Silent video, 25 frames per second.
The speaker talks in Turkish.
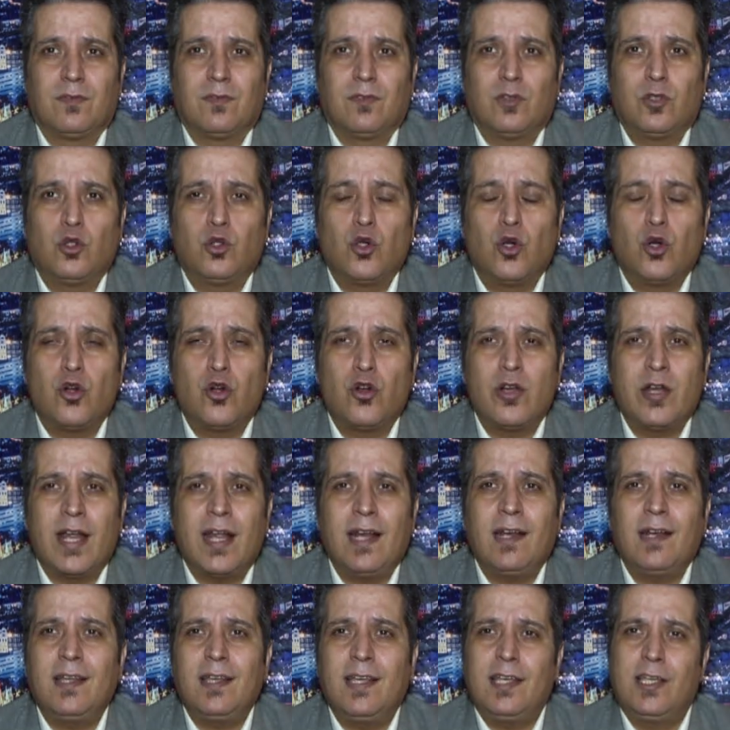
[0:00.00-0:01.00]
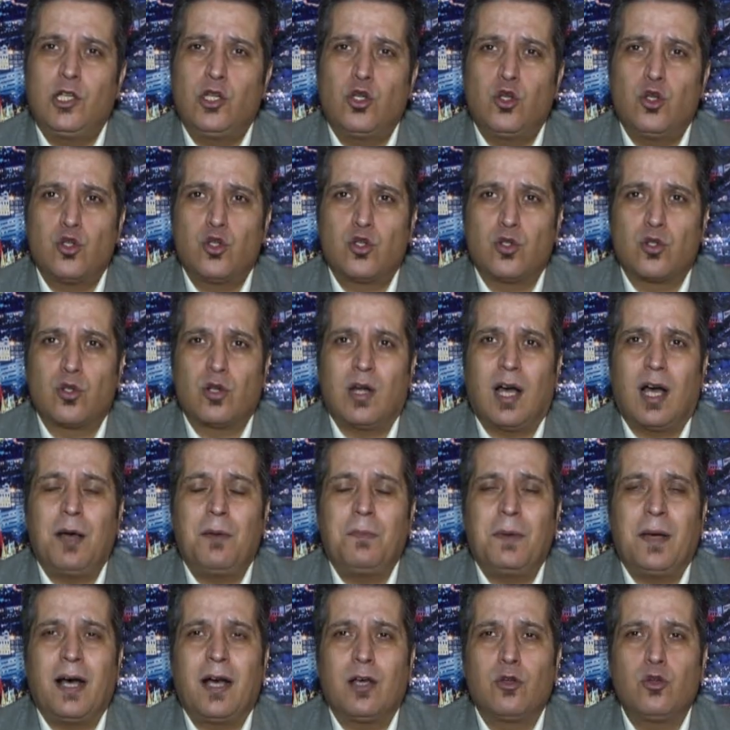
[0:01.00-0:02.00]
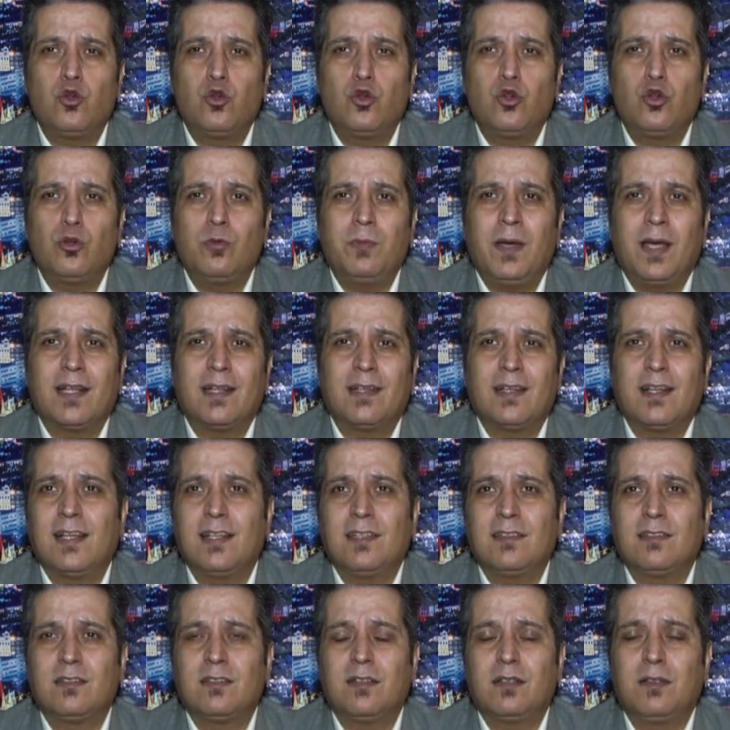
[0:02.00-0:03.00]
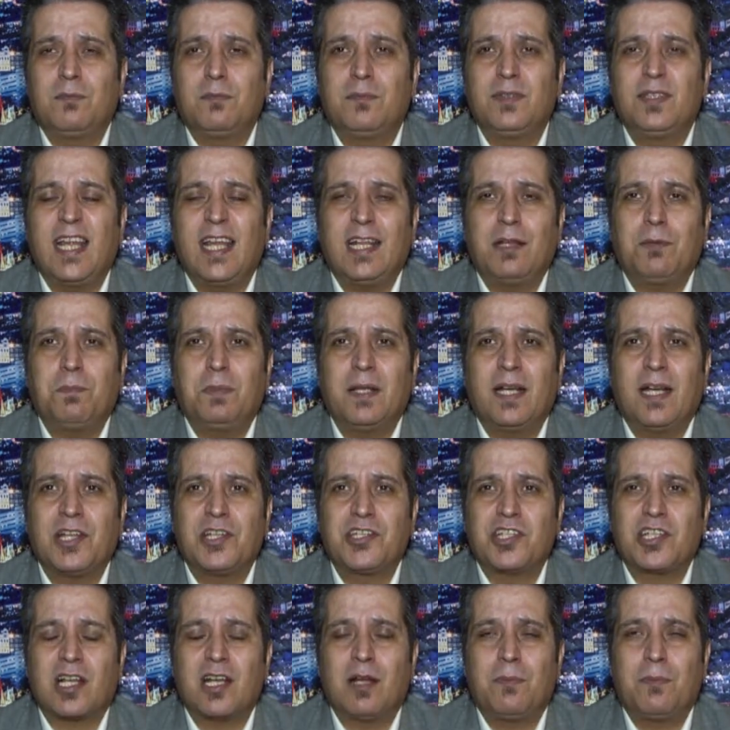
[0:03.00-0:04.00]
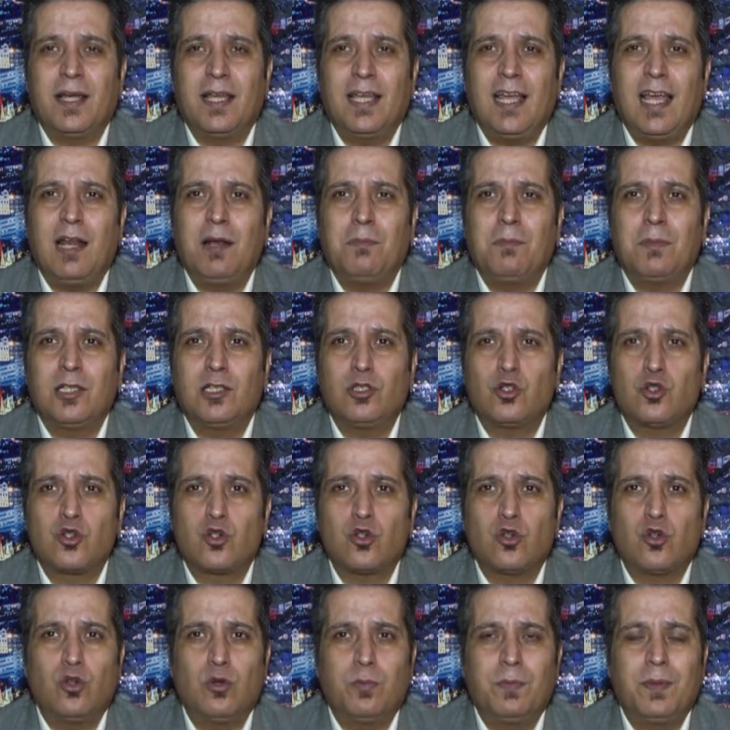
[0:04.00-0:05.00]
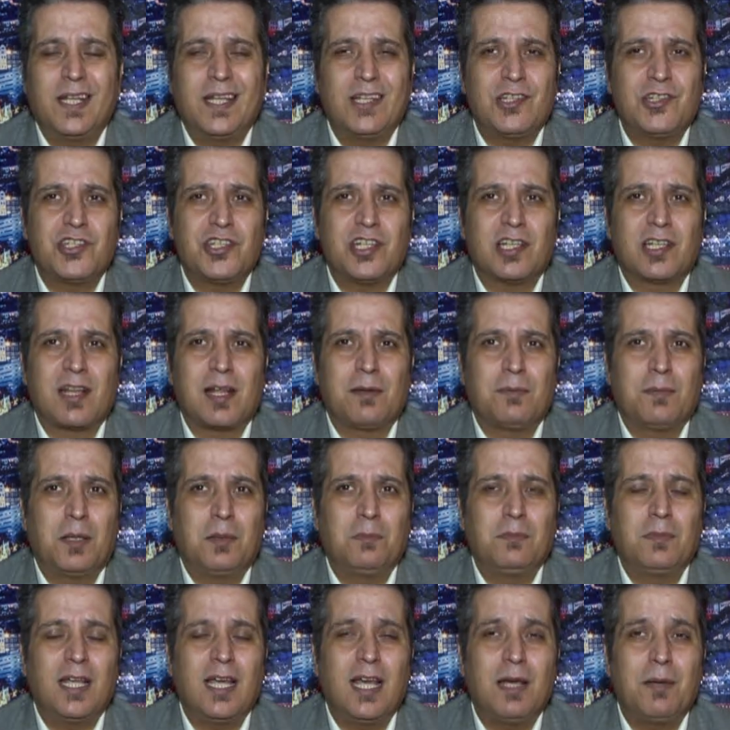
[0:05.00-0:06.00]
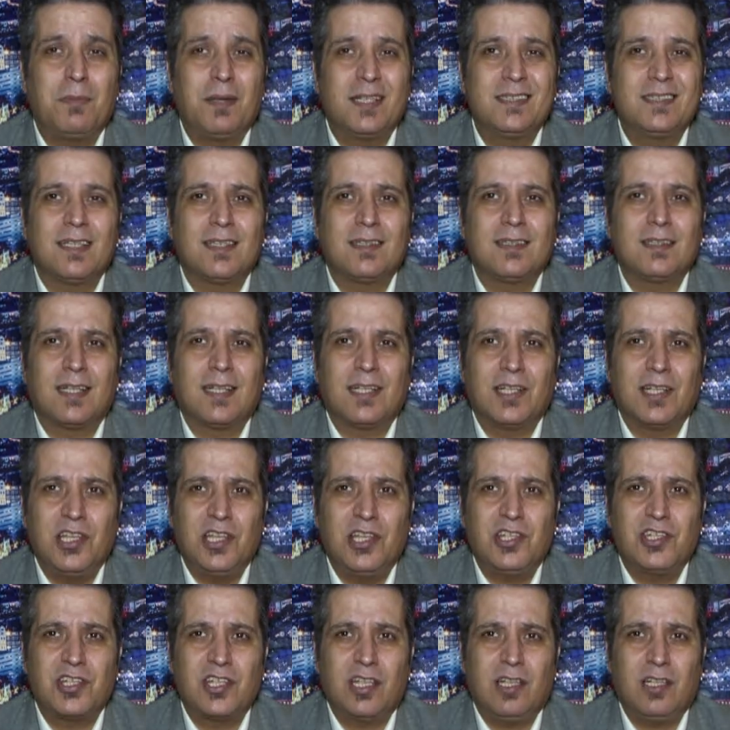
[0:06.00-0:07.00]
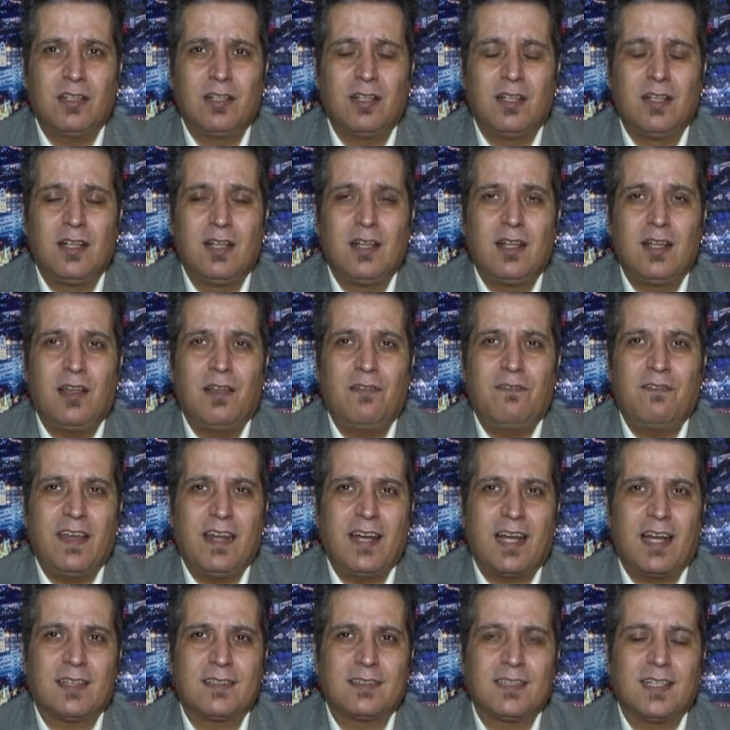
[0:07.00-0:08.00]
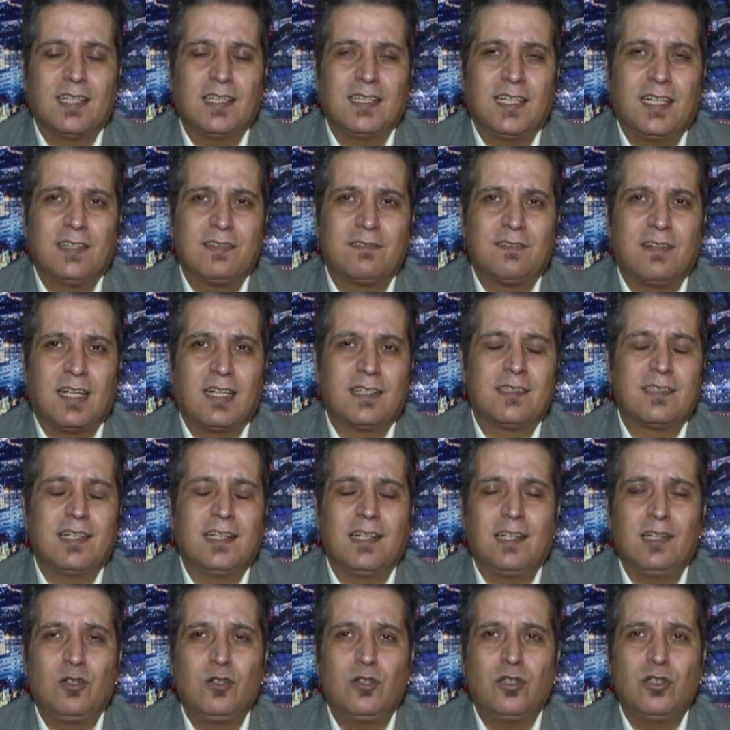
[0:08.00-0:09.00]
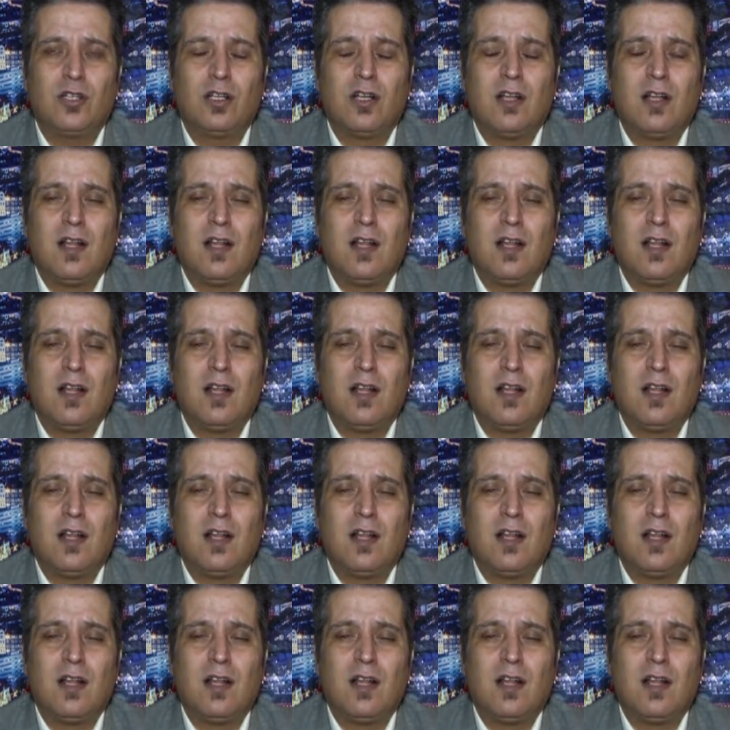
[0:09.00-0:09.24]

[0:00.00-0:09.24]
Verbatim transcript: görünen 200 euro ama hükümetten net bir açıklama gelmedi. Çünkü birinciyi tamamlayamadıkları için veri hataları var deniliyor.